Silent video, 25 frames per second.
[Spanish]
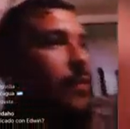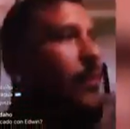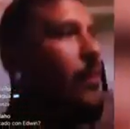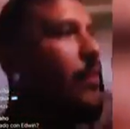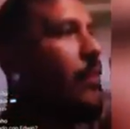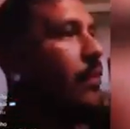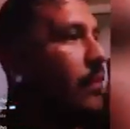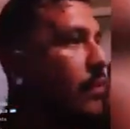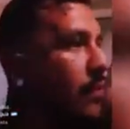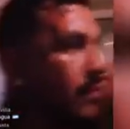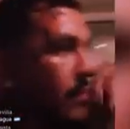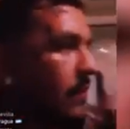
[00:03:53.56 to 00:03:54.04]
Fue
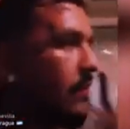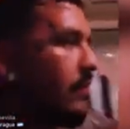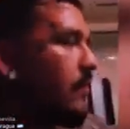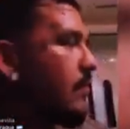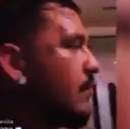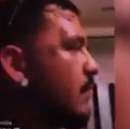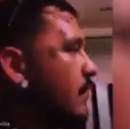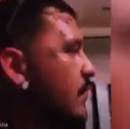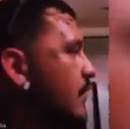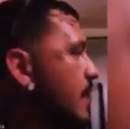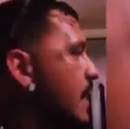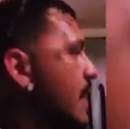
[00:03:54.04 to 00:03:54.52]
como
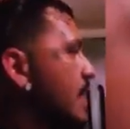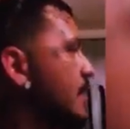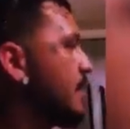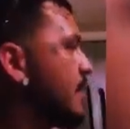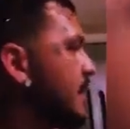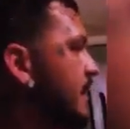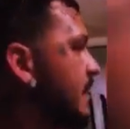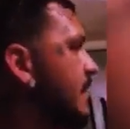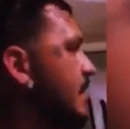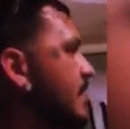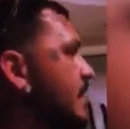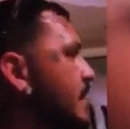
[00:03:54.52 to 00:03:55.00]
la
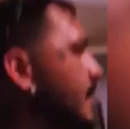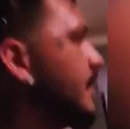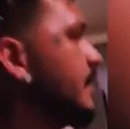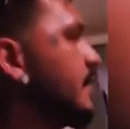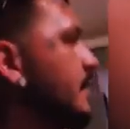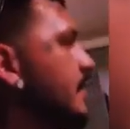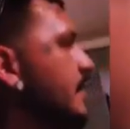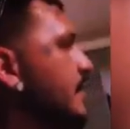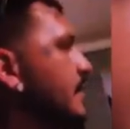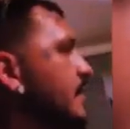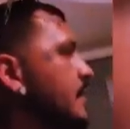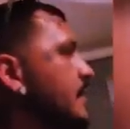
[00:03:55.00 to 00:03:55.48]
vida
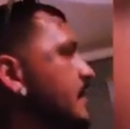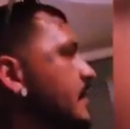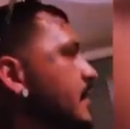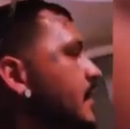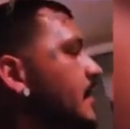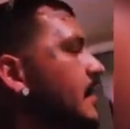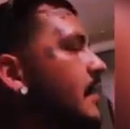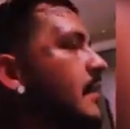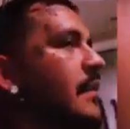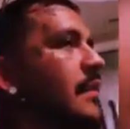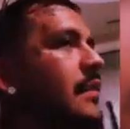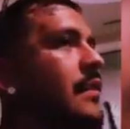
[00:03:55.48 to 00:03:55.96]
te, te,
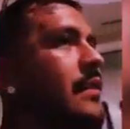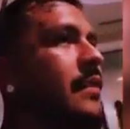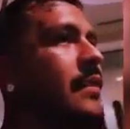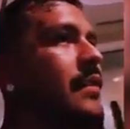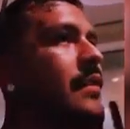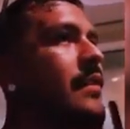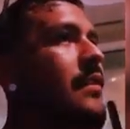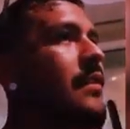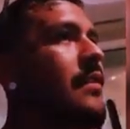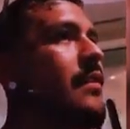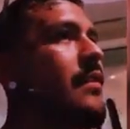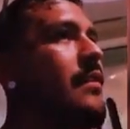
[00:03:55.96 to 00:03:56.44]
te,
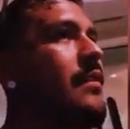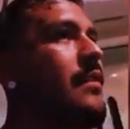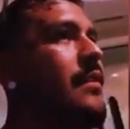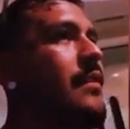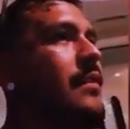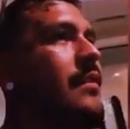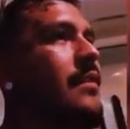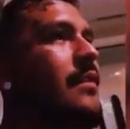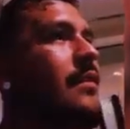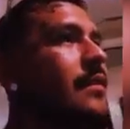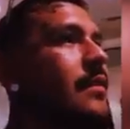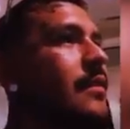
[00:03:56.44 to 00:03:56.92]

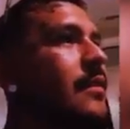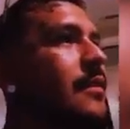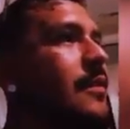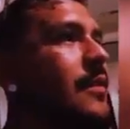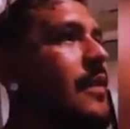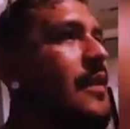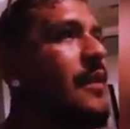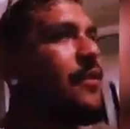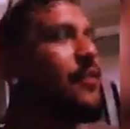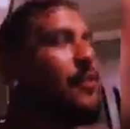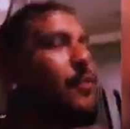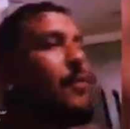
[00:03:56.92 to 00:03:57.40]

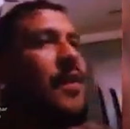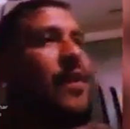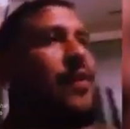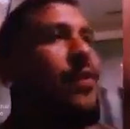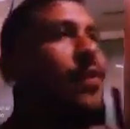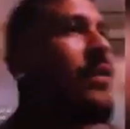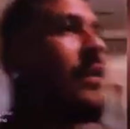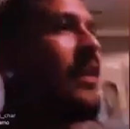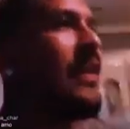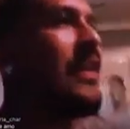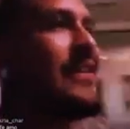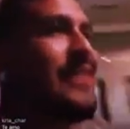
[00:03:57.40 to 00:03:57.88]
Es lo
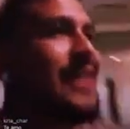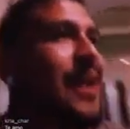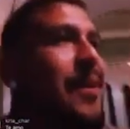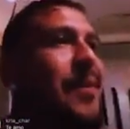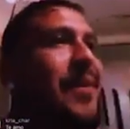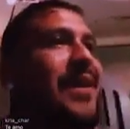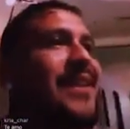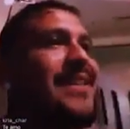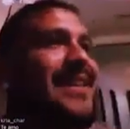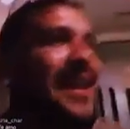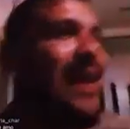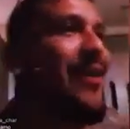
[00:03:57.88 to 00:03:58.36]
mejor que les
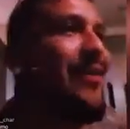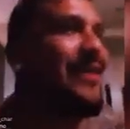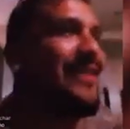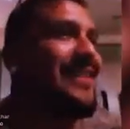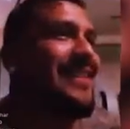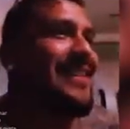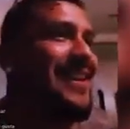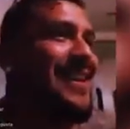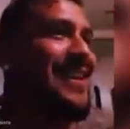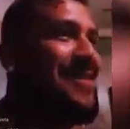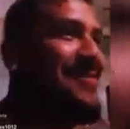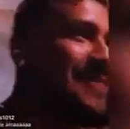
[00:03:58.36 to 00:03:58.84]
ha pasado,
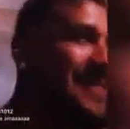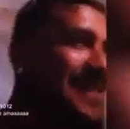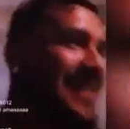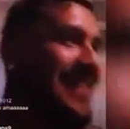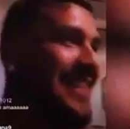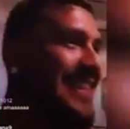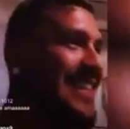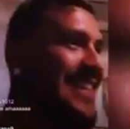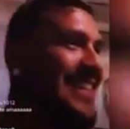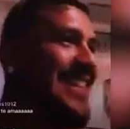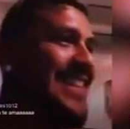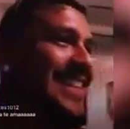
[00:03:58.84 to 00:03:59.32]

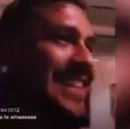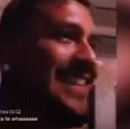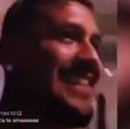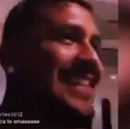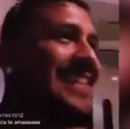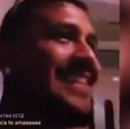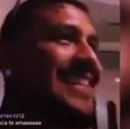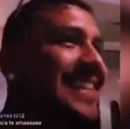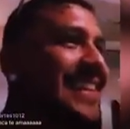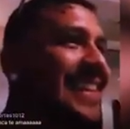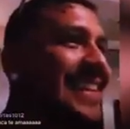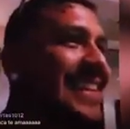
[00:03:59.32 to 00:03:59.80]
literalmente,
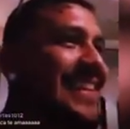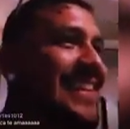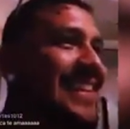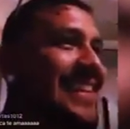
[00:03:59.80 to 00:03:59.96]
¿entiendes?